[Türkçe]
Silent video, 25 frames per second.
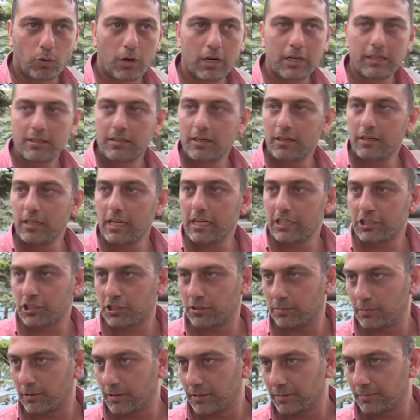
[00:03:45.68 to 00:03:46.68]
Tuvaletler leş
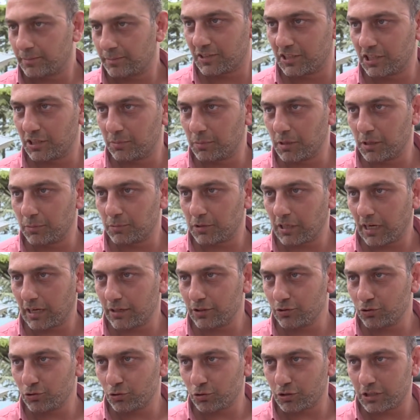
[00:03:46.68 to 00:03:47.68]
gibi. Girme
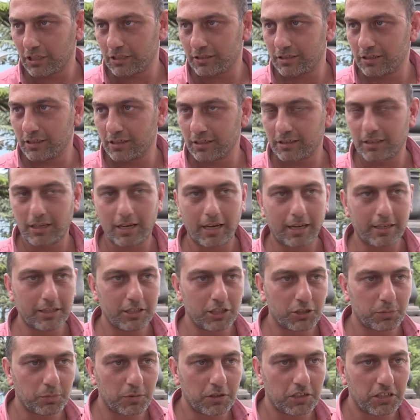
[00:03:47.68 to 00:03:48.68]
imkanınız yok kesinlikle. Yani
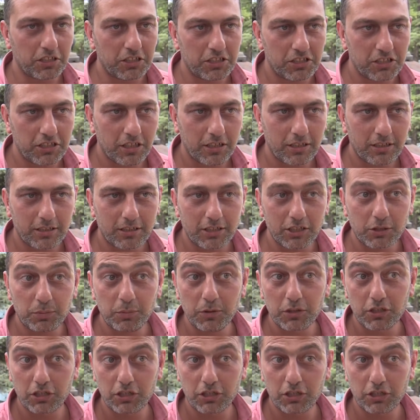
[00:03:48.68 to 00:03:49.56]
hiçbir hijyenlik hiçbir